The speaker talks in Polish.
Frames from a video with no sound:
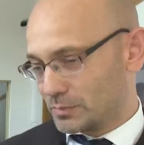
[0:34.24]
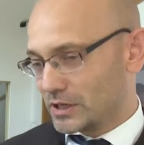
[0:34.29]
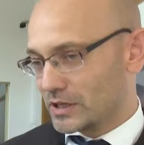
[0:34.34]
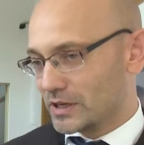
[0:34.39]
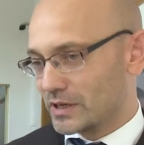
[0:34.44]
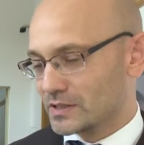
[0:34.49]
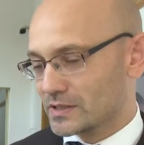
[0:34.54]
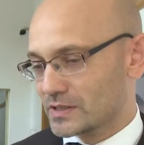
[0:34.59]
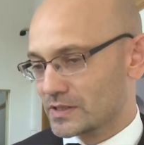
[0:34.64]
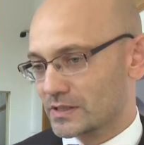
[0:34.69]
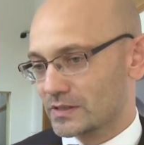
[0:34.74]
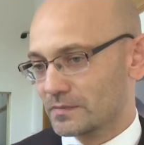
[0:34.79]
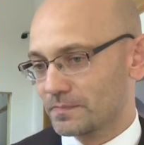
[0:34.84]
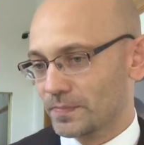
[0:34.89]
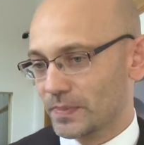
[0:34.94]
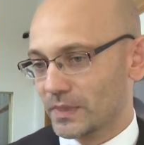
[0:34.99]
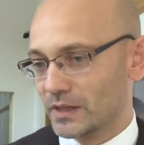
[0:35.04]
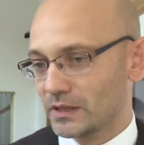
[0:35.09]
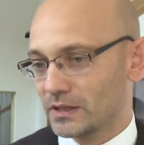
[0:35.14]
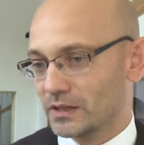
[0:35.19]
pieniędzy.
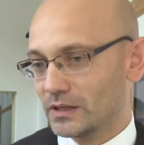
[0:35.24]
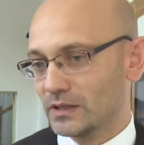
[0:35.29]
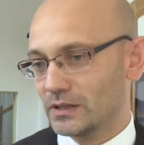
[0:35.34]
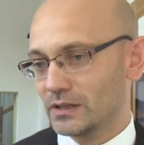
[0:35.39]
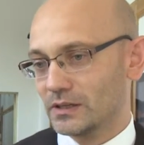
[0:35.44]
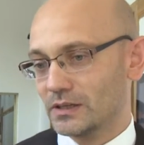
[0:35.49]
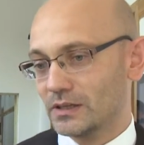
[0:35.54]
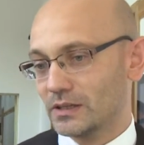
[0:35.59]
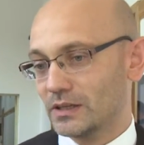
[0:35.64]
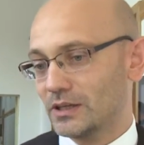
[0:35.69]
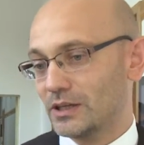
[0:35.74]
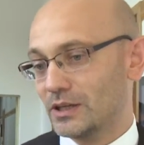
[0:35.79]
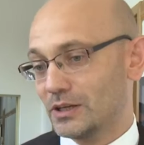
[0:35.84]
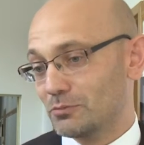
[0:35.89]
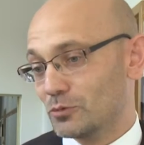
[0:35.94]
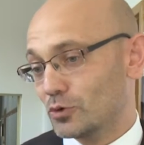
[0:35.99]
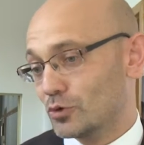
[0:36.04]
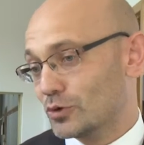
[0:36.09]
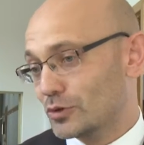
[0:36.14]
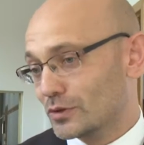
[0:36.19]
I,
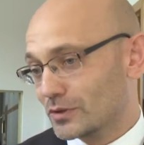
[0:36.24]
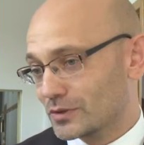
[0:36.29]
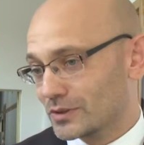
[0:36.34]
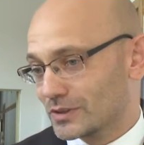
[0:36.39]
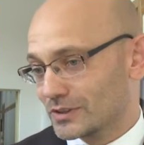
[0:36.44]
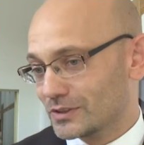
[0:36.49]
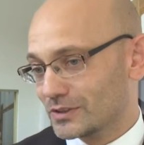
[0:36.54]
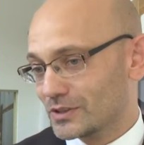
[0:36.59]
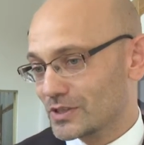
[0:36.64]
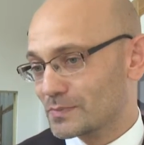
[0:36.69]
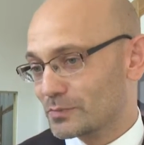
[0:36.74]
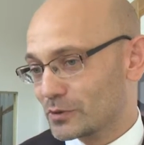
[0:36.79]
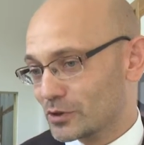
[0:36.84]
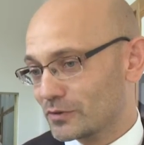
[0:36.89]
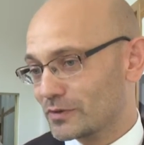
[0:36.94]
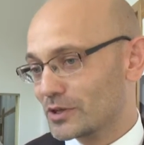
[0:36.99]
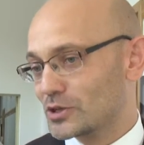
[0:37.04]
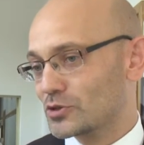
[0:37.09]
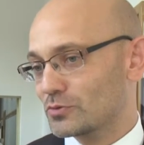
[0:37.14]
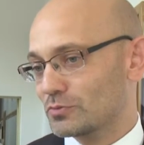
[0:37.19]
i, mógł e,
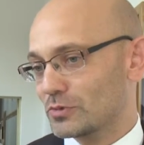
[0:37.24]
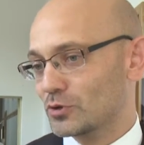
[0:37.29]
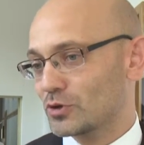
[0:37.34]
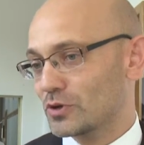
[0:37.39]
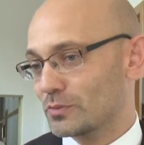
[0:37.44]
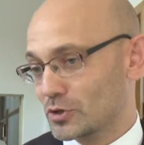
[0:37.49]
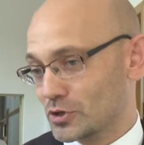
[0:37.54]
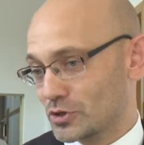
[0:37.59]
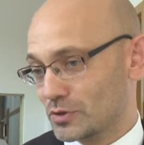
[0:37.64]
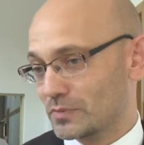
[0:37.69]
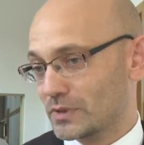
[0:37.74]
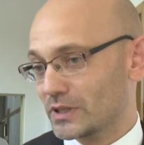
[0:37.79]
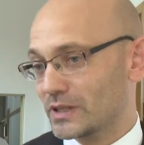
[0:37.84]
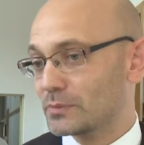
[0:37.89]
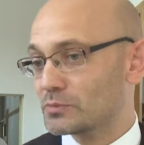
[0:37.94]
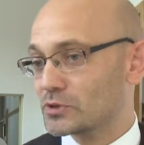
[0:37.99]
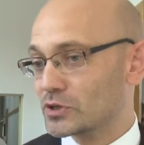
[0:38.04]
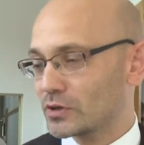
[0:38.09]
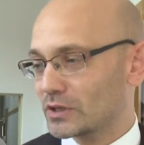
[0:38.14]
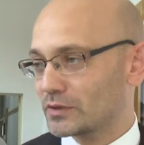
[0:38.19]
dysponować tą nieruchomością
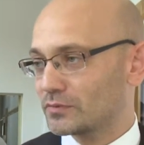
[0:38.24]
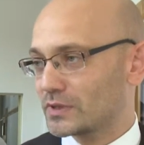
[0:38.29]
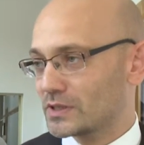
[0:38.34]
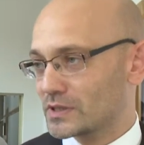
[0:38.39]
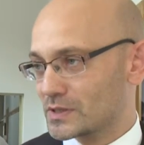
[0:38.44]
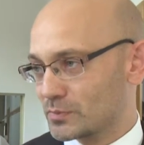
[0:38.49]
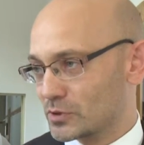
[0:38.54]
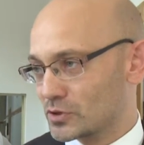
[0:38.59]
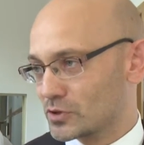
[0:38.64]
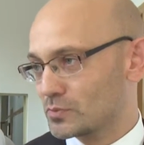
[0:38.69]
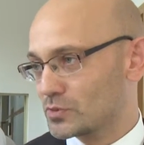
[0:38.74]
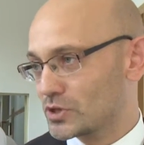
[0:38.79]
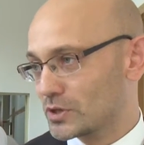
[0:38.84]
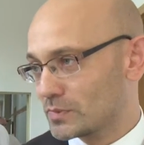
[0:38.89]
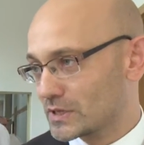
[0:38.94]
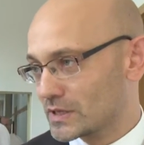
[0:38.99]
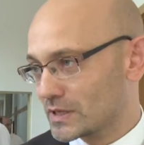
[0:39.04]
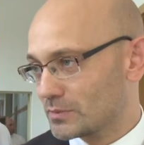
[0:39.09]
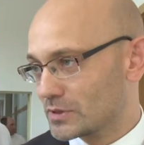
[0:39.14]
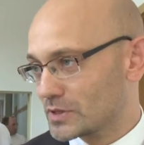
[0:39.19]
na przykład w ten sposób,
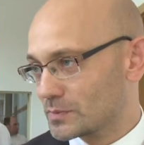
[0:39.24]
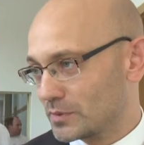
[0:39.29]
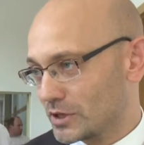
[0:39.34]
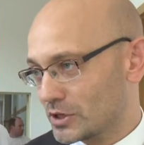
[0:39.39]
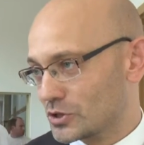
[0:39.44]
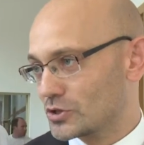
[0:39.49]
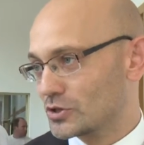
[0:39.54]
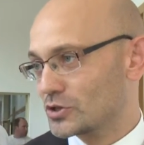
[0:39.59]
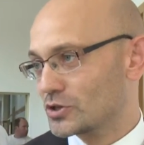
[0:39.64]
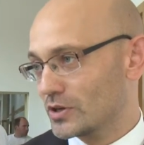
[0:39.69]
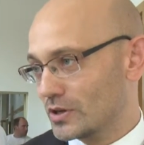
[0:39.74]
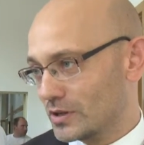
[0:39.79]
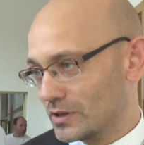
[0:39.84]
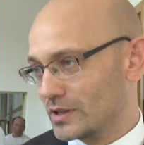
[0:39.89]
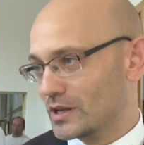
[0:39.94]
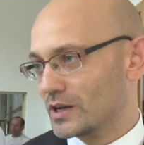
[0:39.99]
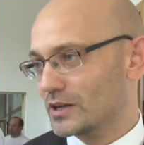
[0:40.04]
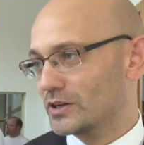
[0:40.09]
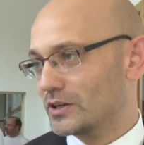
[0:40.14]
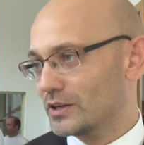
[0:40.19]
żeby zabezpieczyć
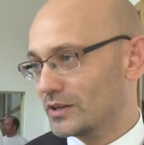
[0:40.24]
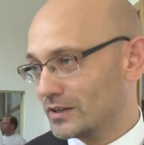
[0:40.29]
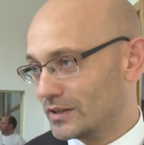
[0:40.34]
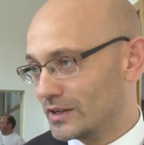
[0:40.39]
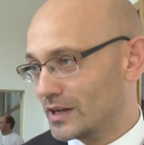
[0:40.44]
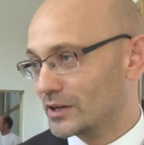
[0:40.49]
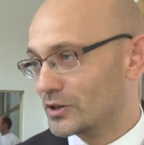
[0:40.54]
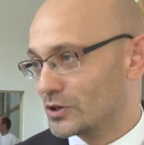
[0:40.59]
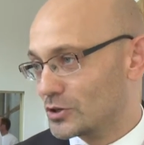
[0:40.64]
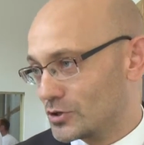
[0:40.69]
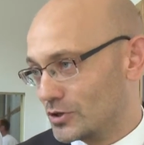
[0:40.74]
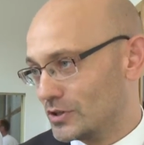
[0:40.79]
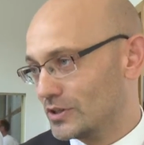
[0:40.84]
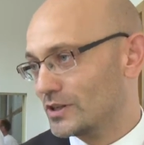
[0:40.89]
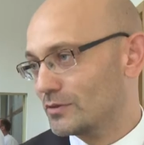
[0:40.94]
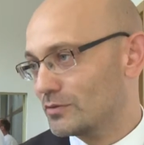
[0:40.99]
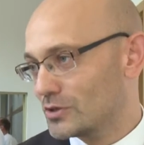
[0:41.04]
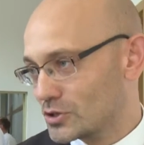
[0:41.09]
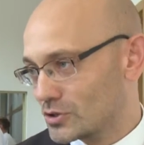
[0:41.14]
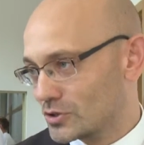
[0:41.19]
na niej jakieś
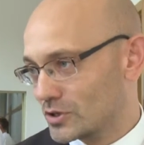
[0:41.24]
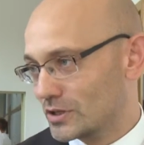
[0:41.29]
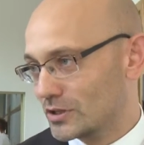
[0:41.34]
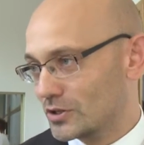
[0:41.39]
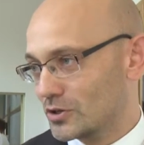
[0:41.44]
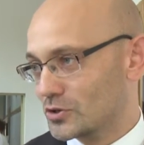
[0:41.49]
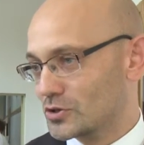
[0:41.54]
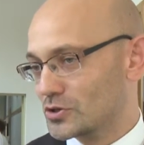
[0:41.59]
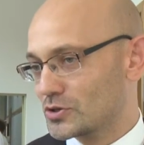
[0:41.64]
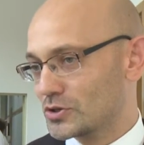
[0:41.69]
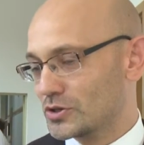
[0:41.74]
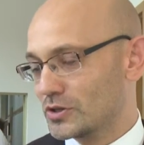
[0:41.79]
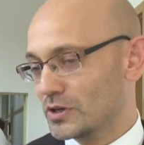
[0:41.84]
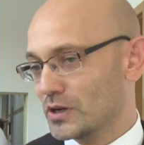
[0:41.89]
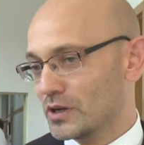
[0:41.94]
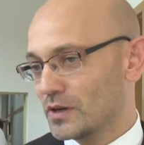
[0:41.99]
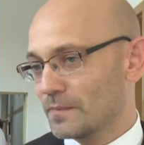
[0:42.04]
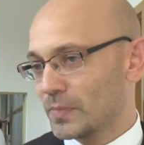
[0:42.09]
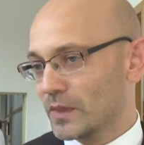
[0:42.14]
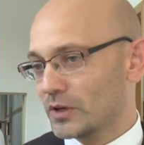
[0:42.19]
inne wierzytelności.
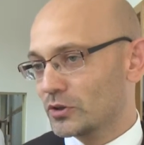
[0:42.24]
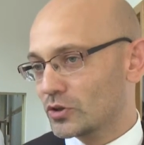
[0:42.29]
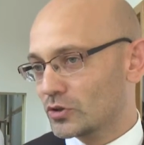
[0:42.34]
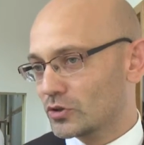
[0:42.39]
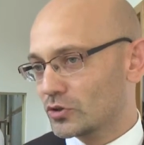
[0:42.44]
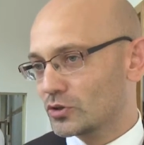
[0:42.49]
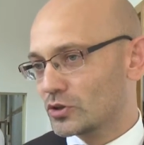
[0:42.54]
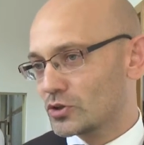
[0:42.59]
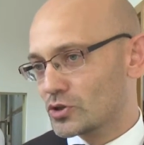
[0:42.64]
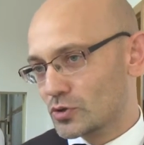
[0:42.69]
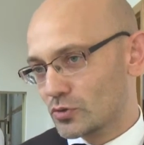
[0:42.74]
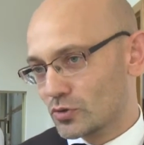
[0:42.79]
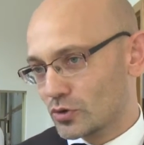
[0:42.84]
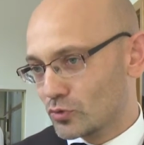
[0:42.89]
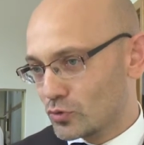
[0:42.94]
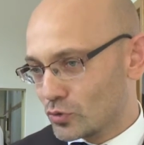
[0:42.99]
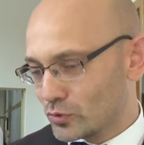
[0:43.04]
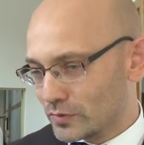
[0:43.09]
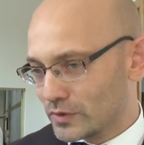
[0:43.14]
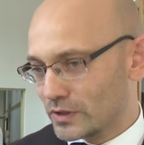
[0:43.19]
To
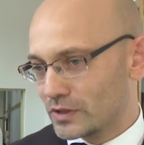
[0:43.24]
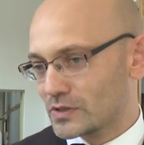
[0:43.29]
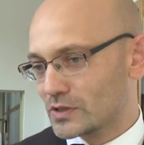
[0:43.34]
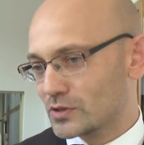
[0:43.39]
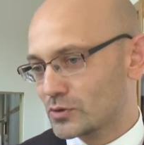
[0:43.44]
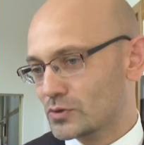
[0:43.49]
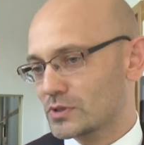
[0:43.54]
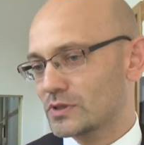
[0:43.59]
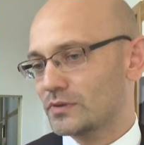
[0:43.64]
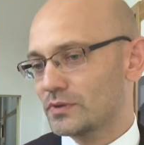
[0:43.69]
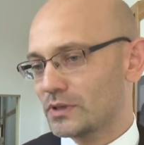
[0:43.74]
dotyczyło głównie instytucji